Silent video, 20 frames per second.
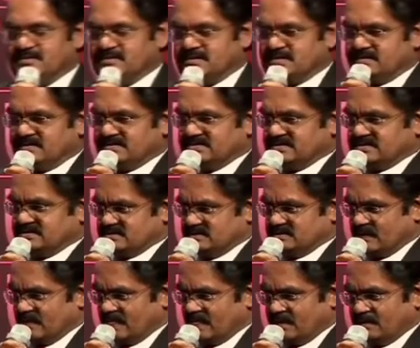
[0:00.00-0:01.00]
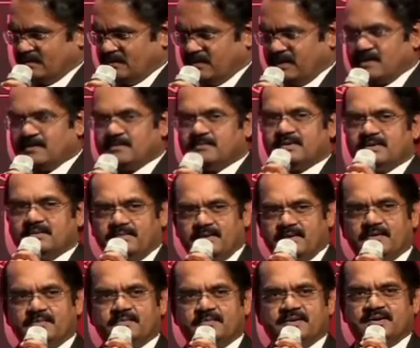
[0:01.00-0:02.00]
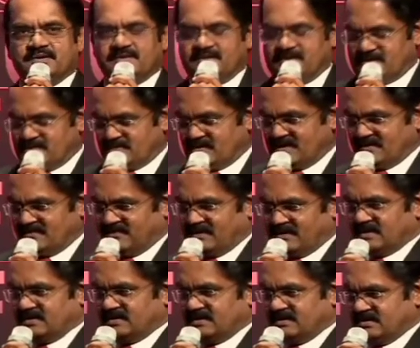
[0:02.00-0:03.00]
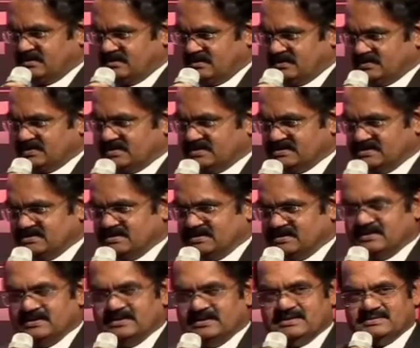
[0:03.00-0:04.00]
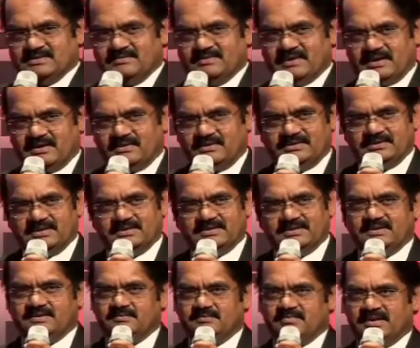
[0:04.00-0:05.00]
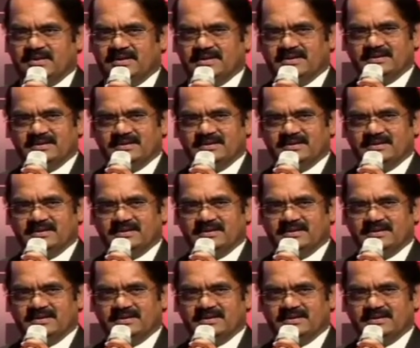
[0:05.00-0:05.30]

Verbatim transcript: சீபா ஆதித்தனார் இலக்கிய விருதும் வாங்கியிருக்குன்னே சொல்லலாம் இதை தாண்டி கர்ம வீரர் காமராஜர்